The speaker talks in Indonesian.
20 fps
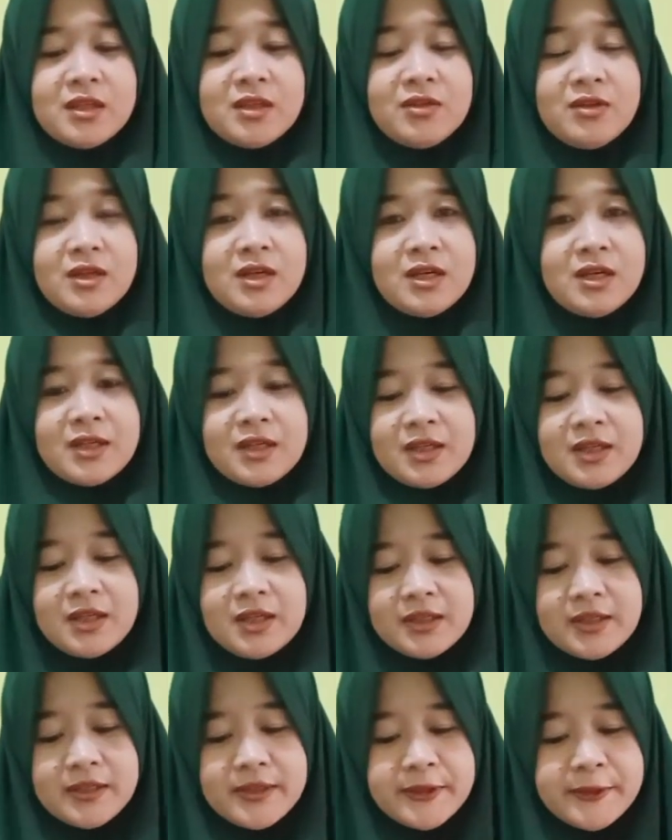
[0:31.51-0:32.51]

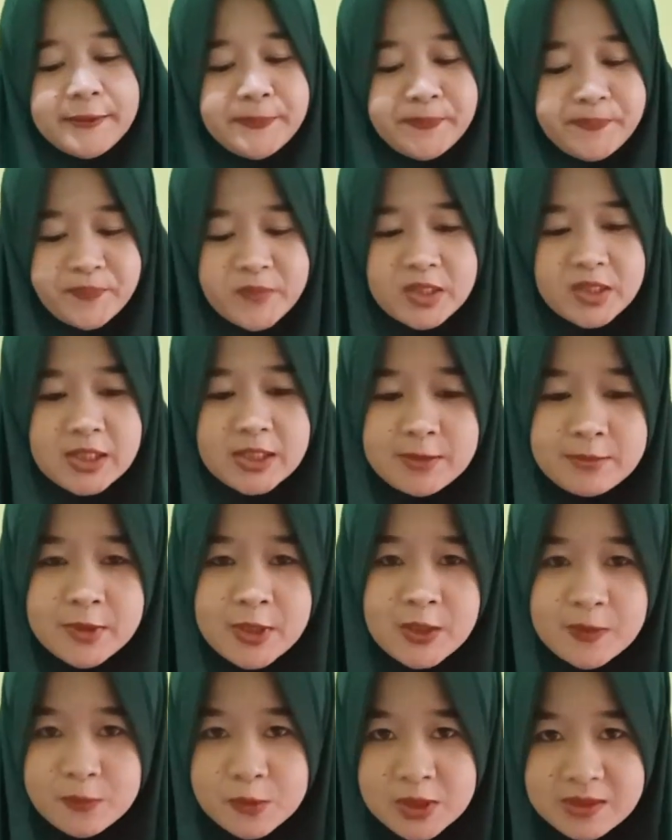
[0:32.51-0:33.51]
harganya
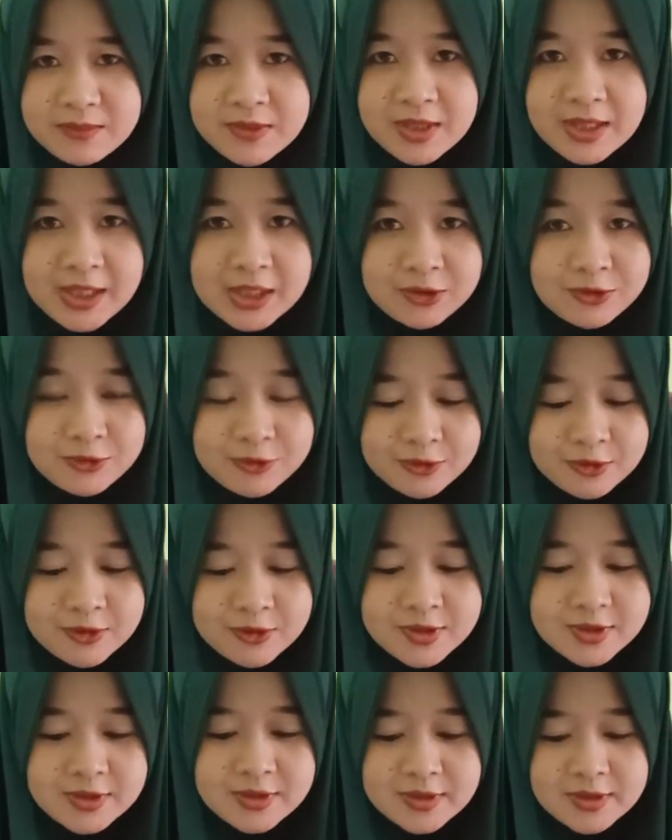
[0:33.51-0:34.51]
6500